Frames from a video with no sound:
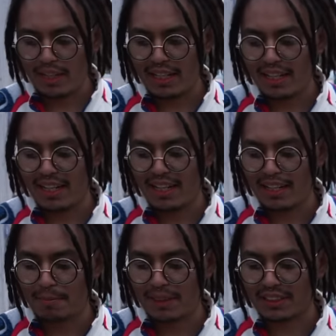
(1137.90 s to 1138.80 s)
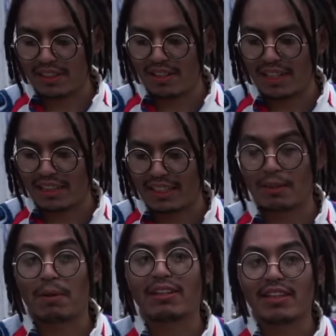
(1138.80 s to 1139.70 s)
Y pues creo que ahorita ya
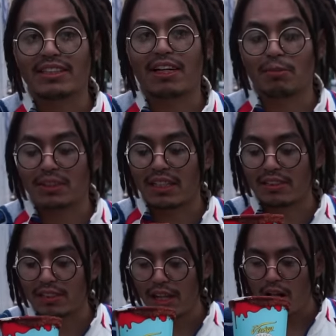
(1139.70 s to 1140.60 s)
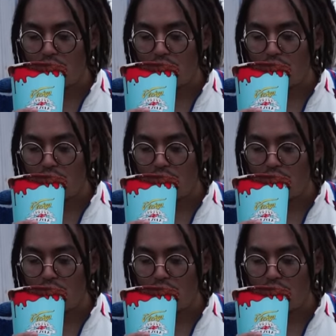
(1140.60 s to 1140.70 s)
se prendió el cerro, mis santos, ¿eh?